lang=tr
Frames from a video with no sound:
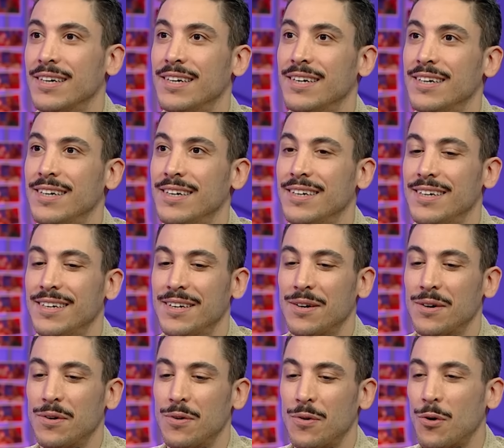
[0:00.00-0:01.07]
Ee,
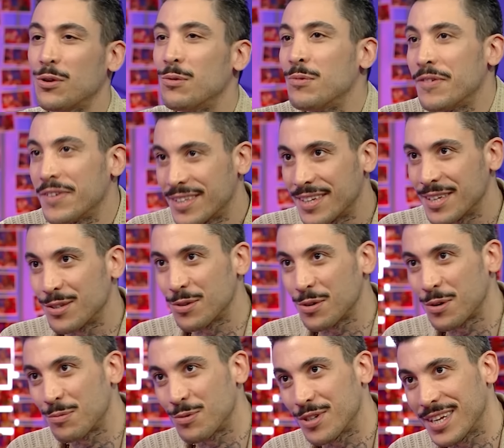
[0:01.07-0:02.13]
oğlumla vakit
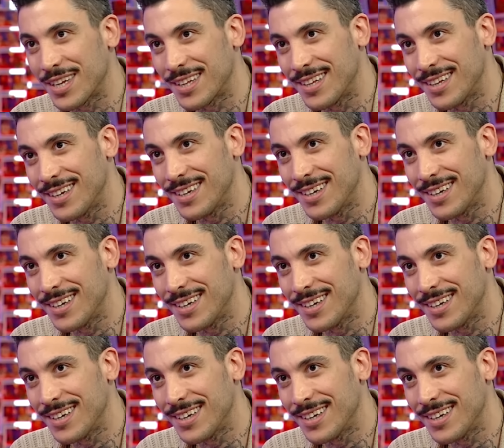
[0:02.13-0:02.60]
geçiriyorum sürekli.